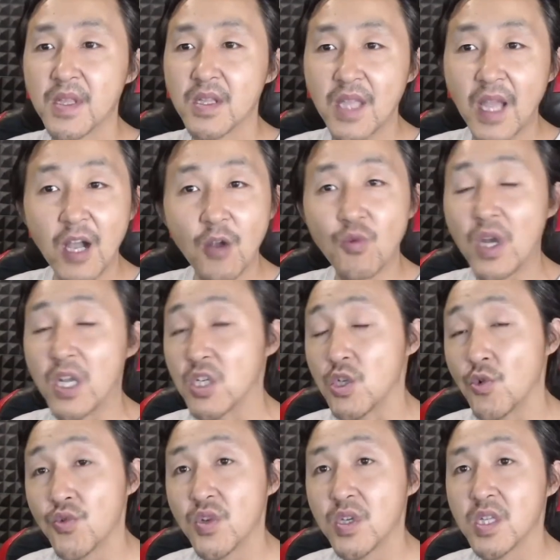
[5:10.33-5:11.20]
他管
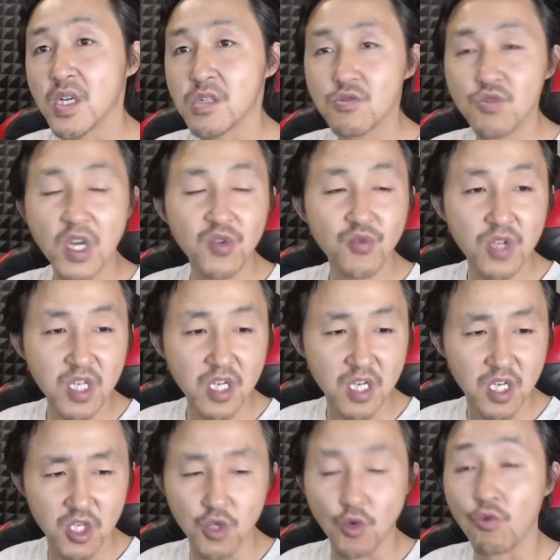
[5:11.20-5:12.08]
重庆呢，虽然说这
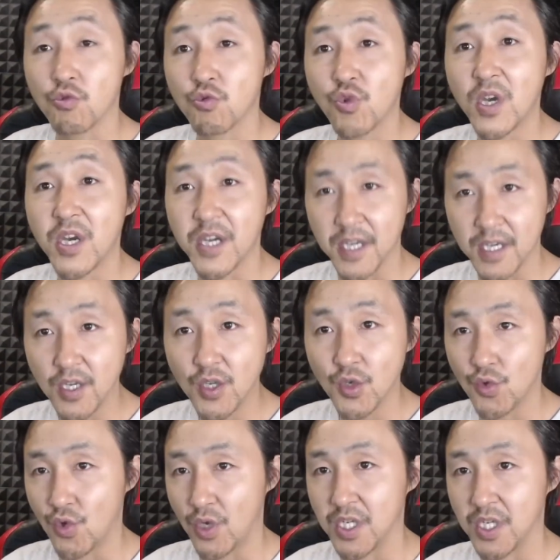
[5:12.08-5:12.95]
个手段很
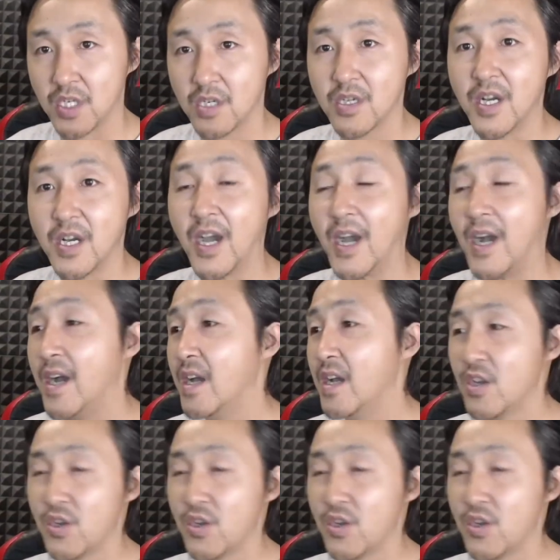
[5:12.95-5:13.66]
血腥啊，